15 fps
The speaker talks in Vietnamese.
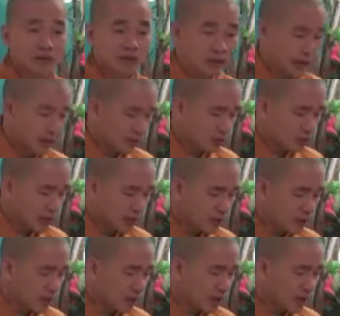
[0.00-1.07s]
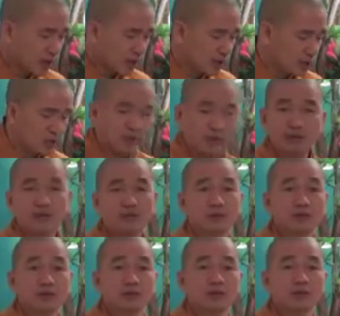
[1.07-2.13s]
Thì cái này cũng vậy, quý thầy cầu siêu cho
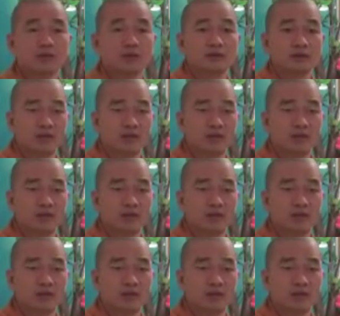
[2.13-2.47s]
mình có